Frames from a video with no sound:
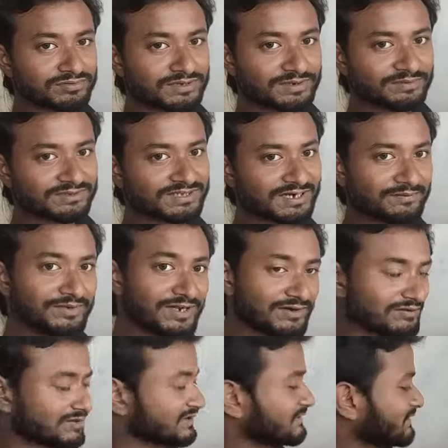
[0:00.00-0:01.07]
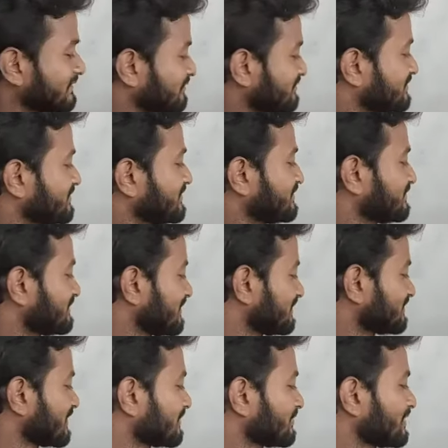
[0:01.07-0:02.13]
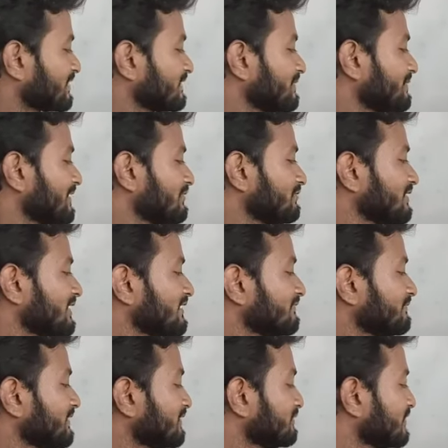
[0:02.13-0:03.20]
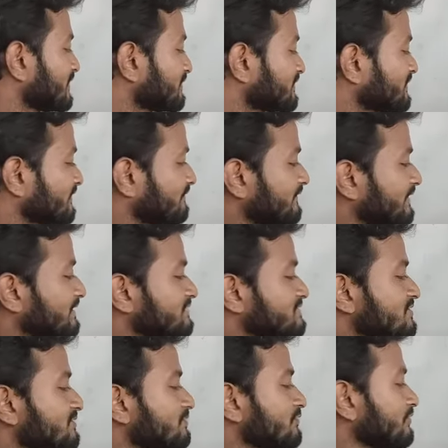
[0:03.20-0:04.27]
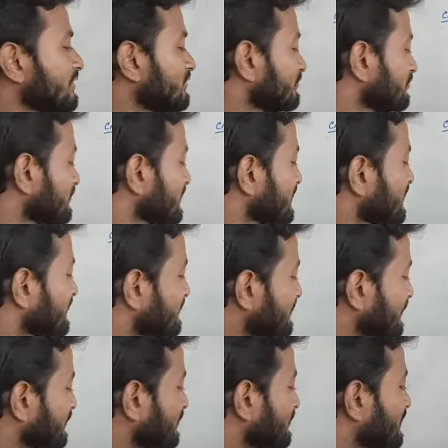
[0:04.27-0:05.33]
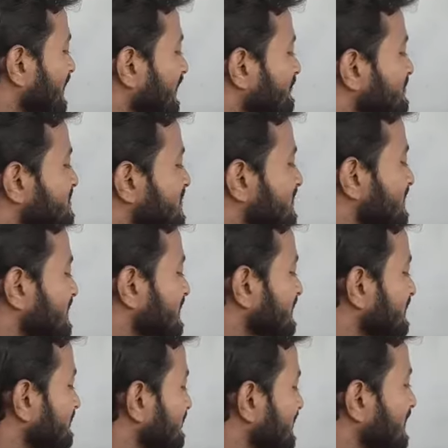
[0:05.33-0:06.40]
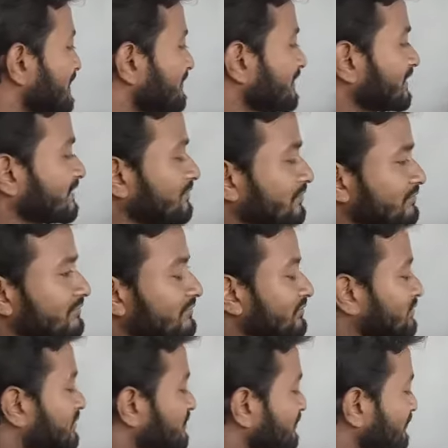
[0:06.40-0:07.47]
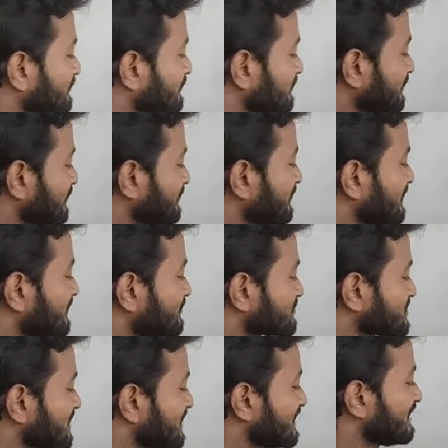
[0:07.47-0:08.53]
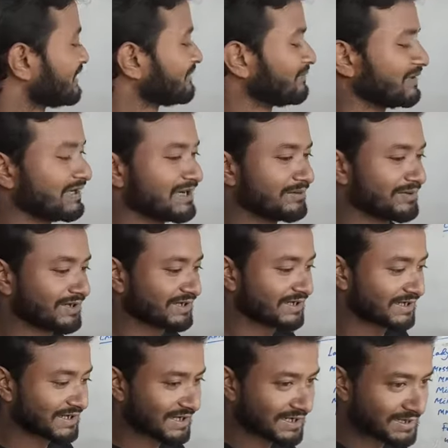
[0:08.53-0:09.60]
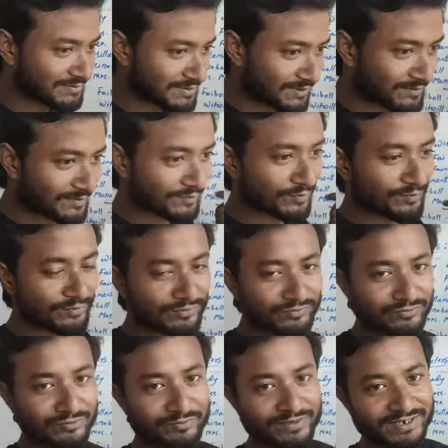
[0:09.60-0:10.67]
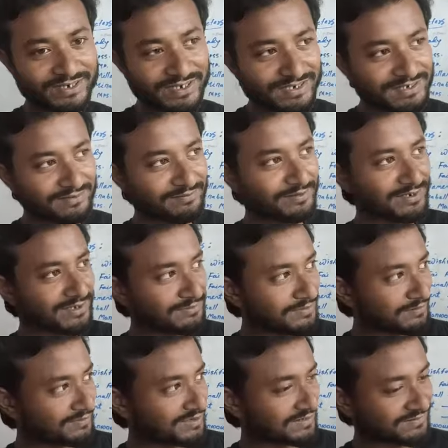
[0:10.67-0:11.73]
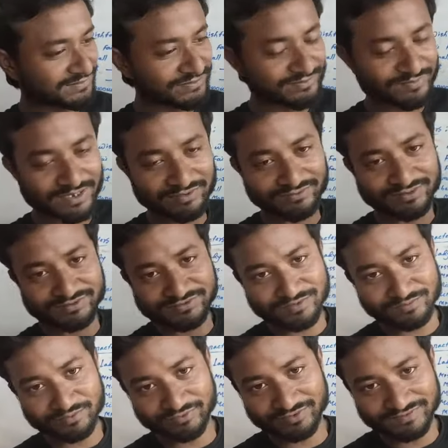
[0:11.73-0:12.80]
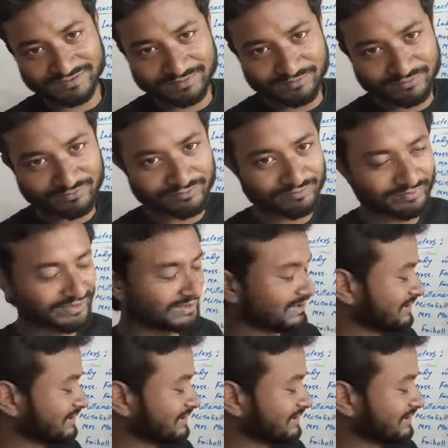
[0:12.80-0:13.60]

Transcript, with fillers: এবং তাকে বিয়ে করতে চাইতো সে তারপরে আছে পেটুল্যান্ড পেটুল্যান্ড হচ্ছে ফ্রেন্ডস অফ উইটউড যেও একই সাথে মিল্লাম্যানকে পছন্দ করতো এবং দুইজনে মিলে বসে মিল্লাম্যানকে কে কিভাবে প্রপোজ করবে কে কিভাবে তার সাথে ভালো একটা সম্পর্ক স্থাপন করবে